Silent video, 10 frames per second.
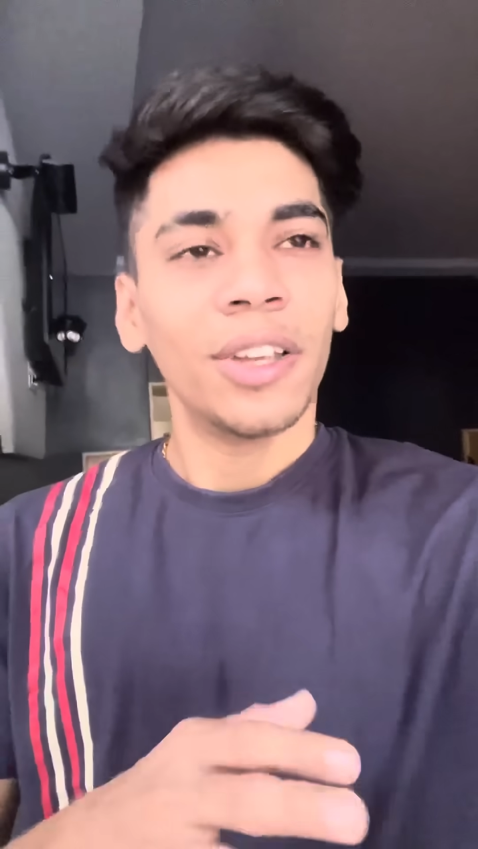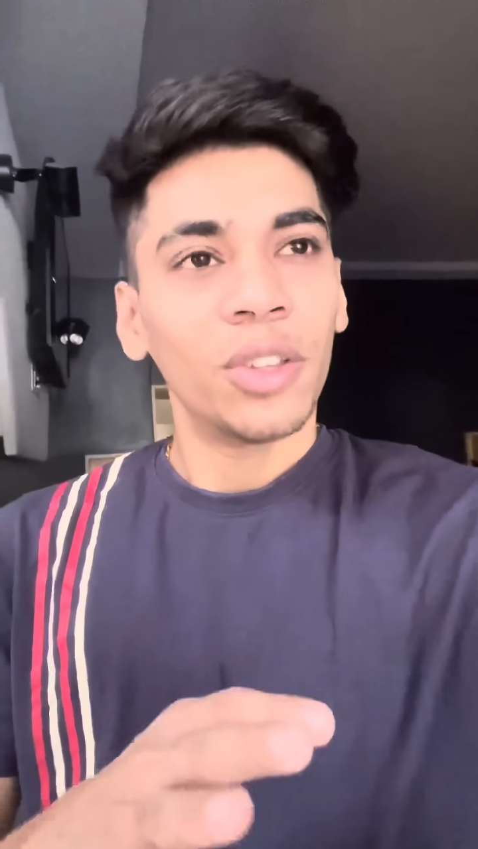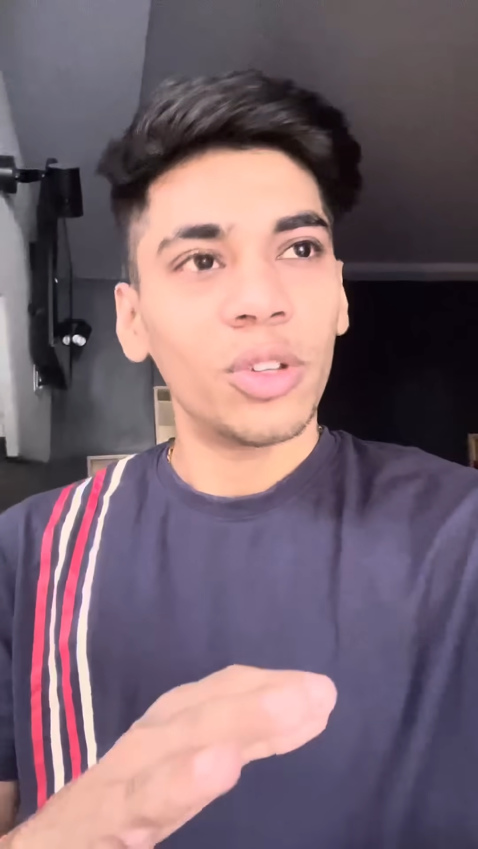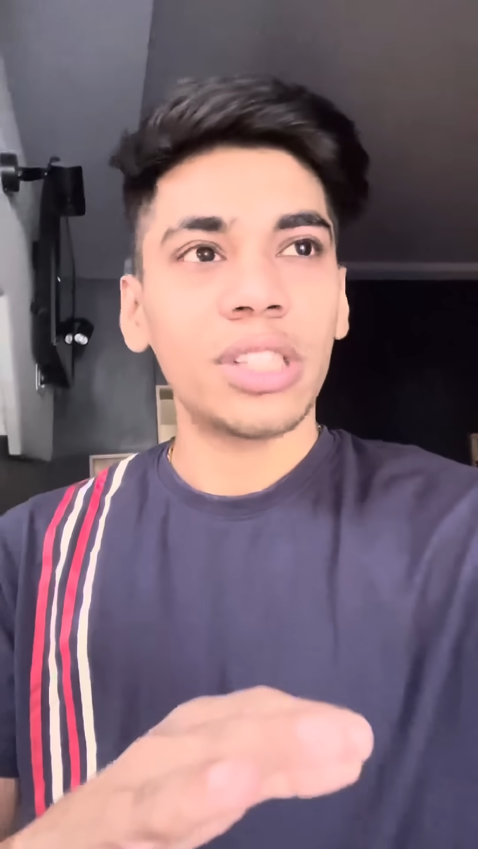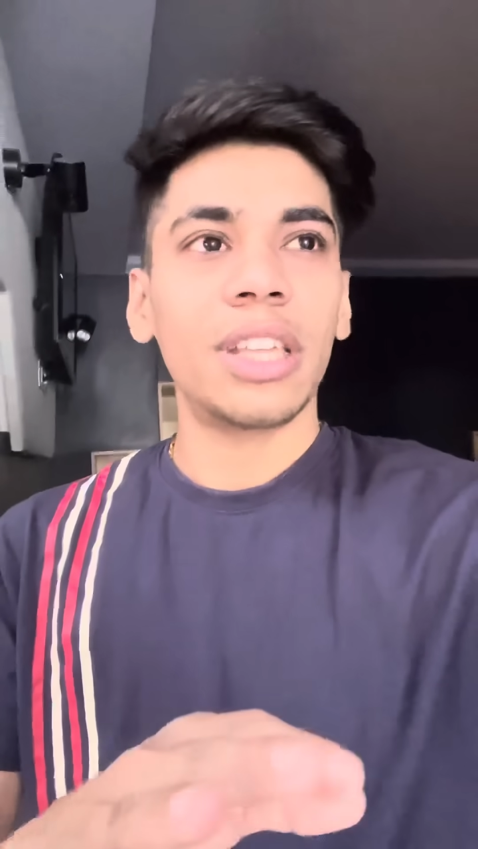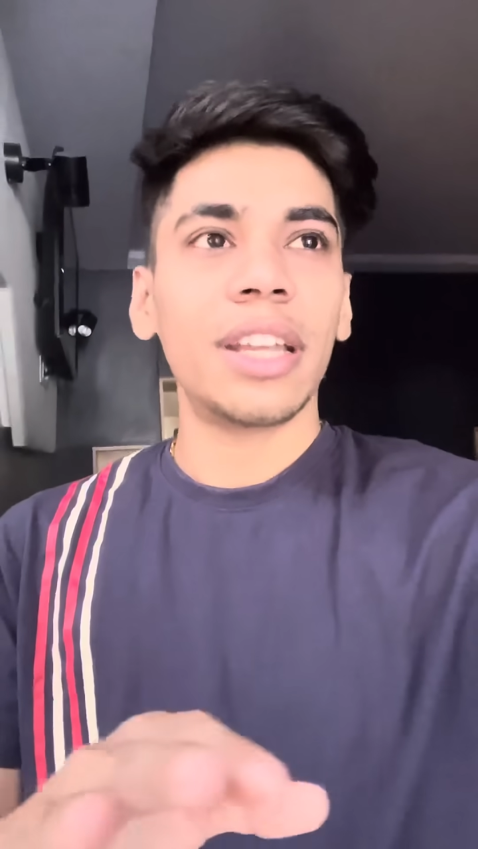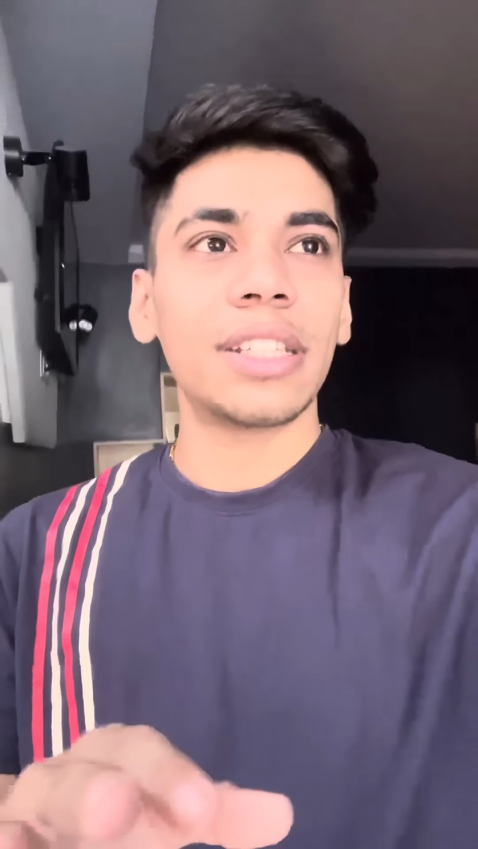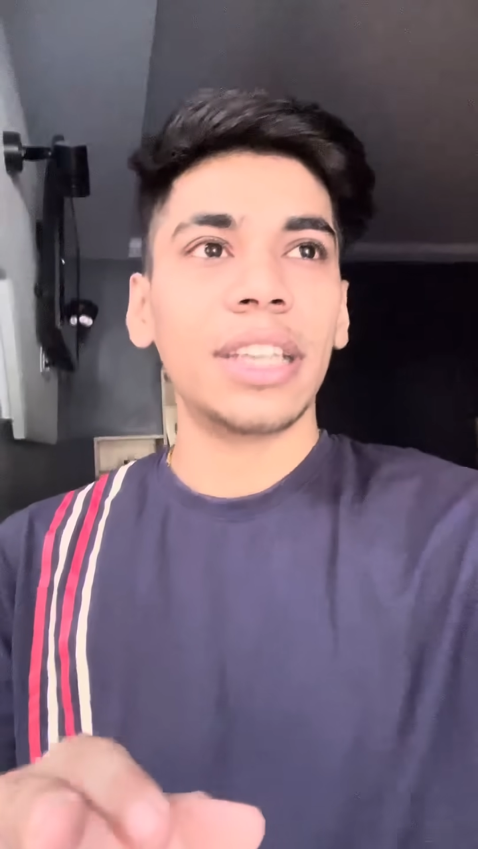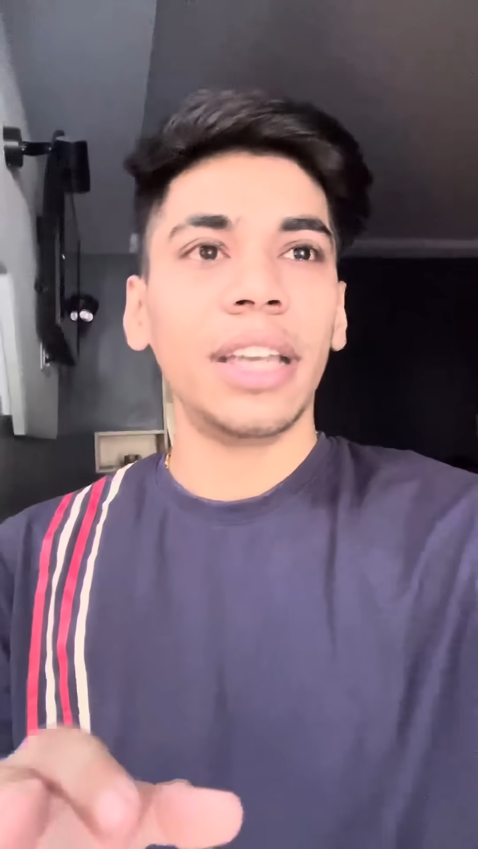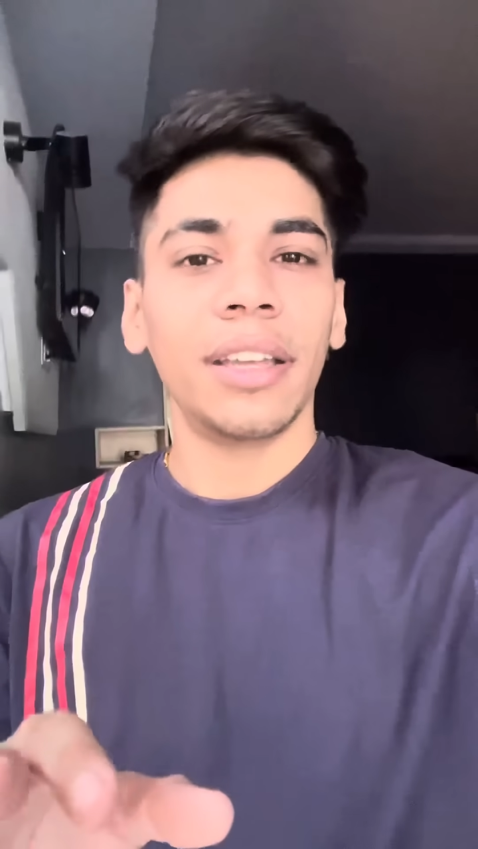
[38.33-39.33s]
तो इस तरह
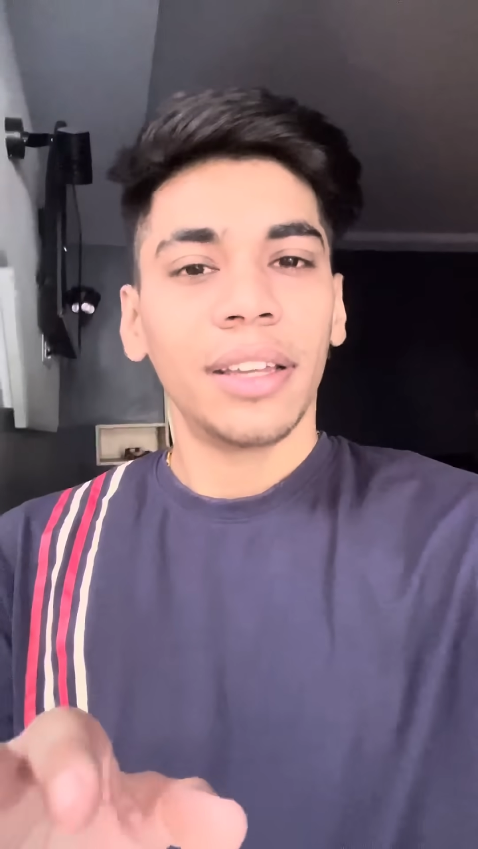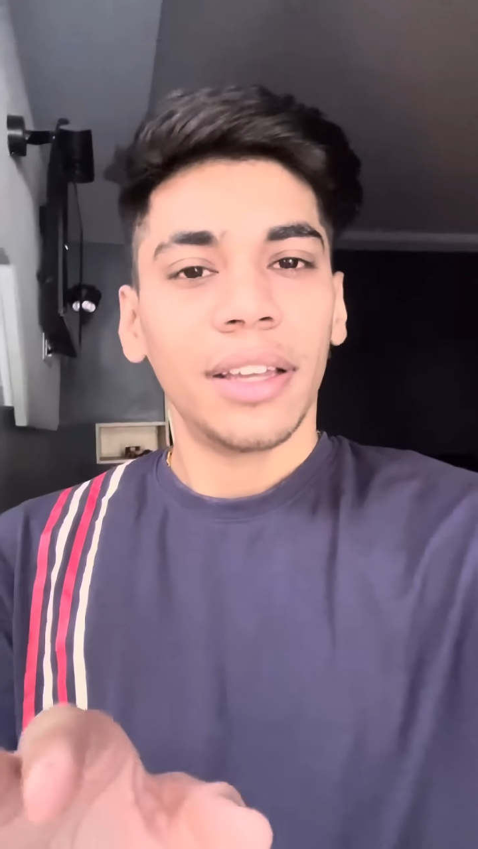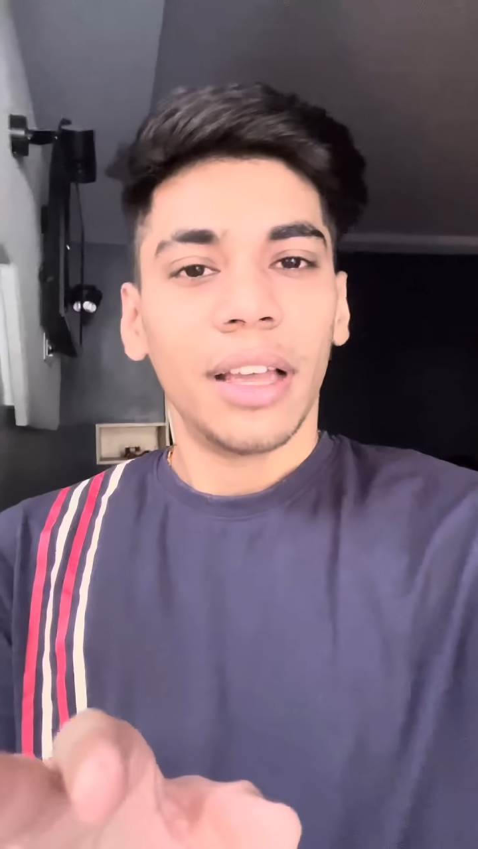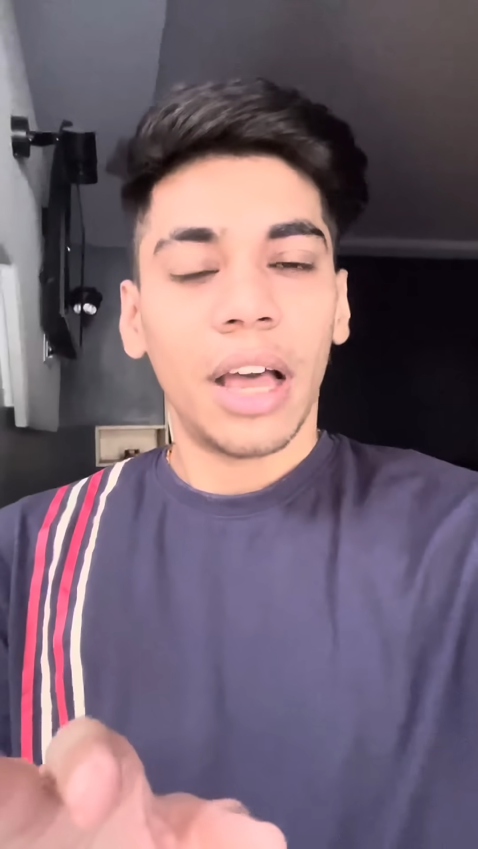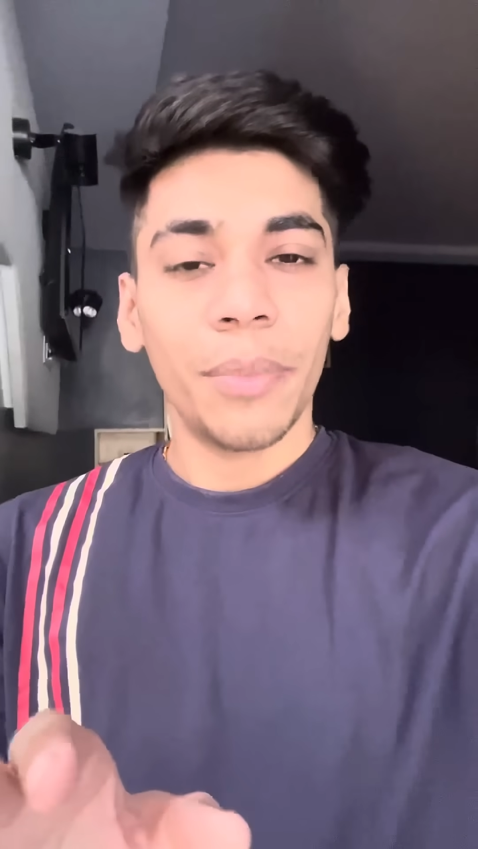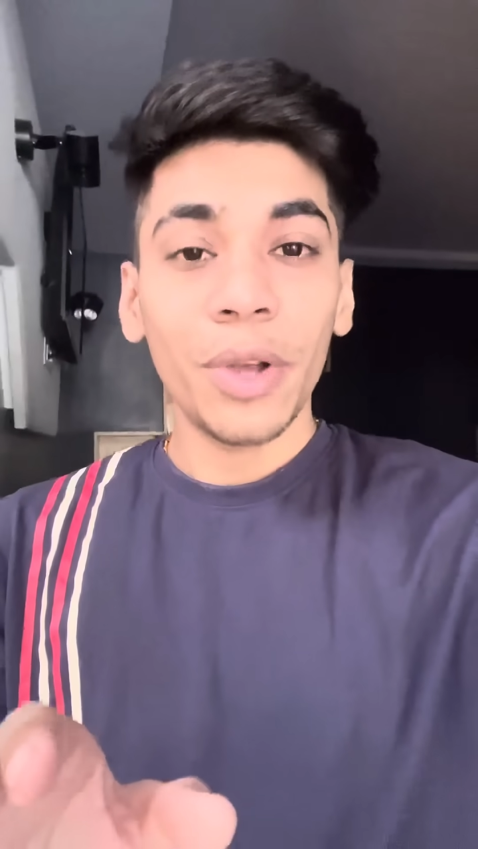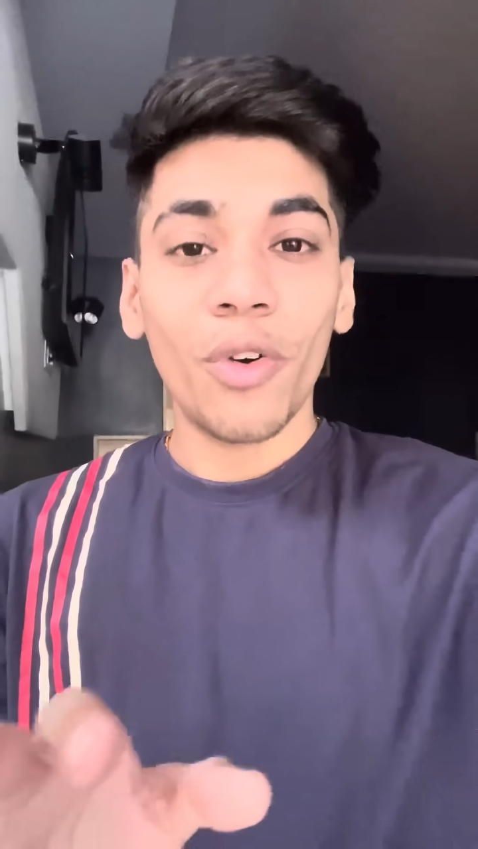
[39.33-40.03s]
से अभी